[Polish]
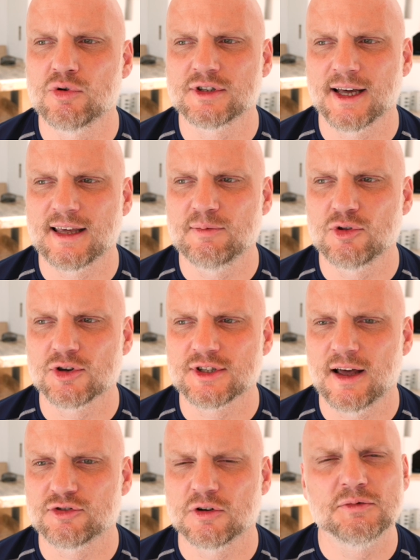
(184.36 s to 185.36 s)
Bóg takim
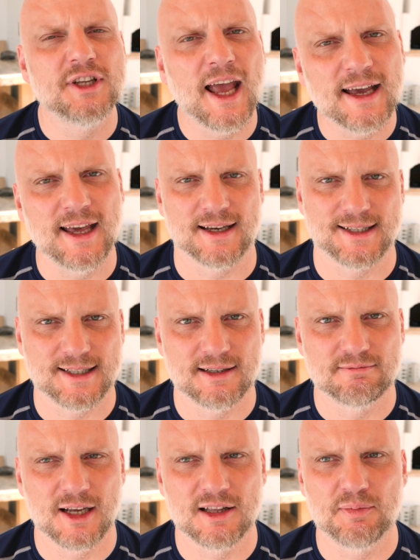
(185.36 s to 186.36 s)
dostawcą nie
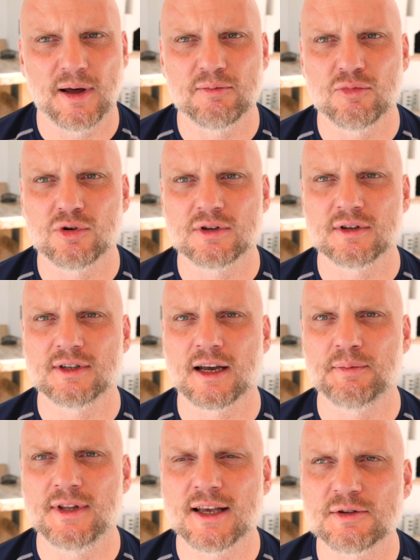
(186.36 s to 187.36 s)
jest, kiedy Pan Bóg
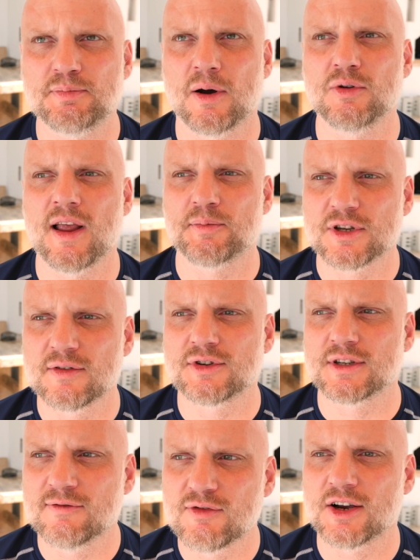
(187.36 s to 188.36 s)
jakby nie spełnia przede
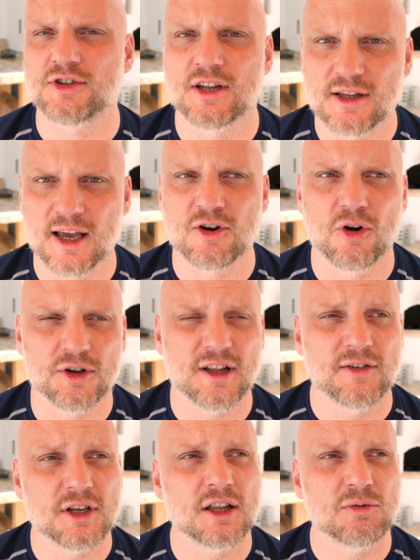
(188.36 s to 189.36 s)
wszystkim właśnie tej roli.
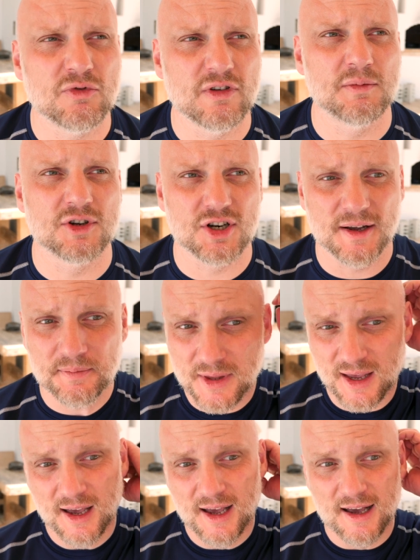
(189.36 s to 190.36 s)
Nawet kiedy mówimy, że
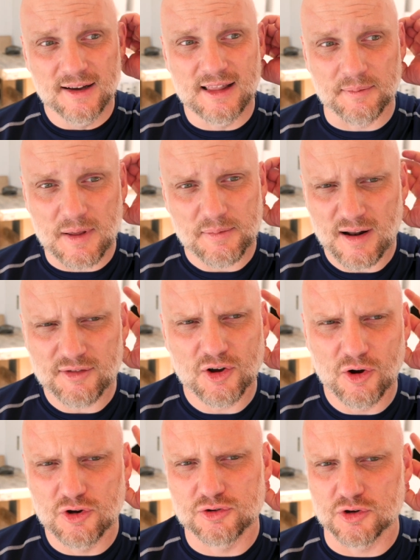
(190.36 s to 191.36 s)
nam naprawdę
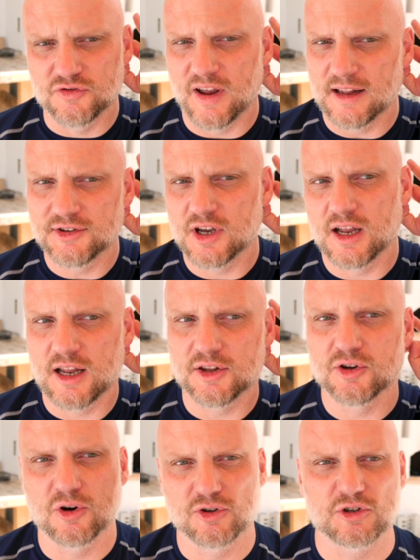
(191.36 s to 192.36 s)
chodzi o coś więcej, a nie
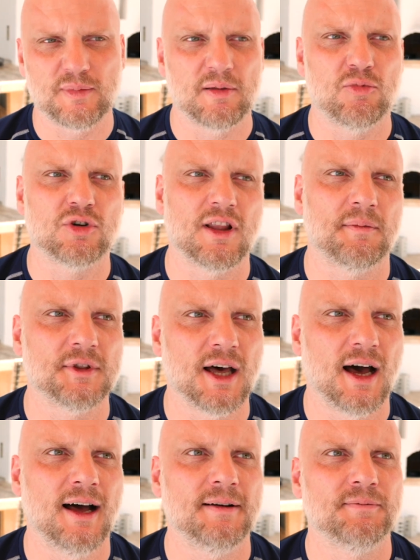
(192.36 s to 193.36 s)
tylko o to, co Pan Bóg nam
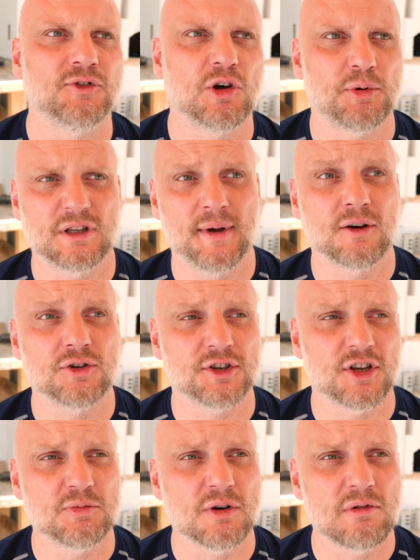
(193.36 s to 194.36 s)
da, to potem jakoś
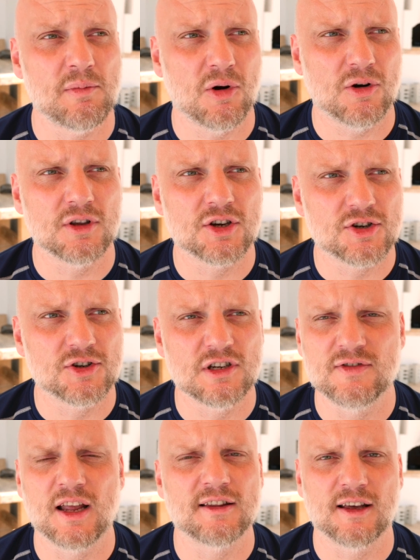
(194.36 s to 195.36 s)
jesteśmy głęboko
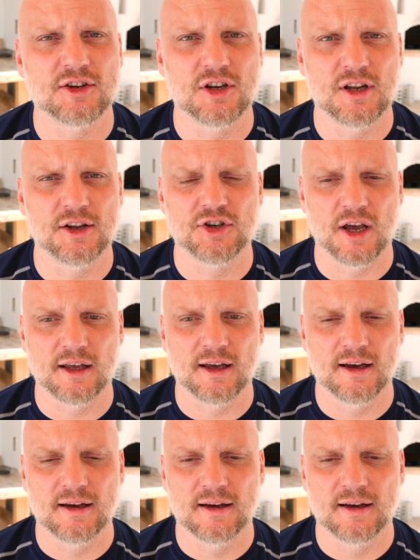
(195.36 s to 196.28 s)
nieszczęśliwi, kiedy tak się nie dzieje.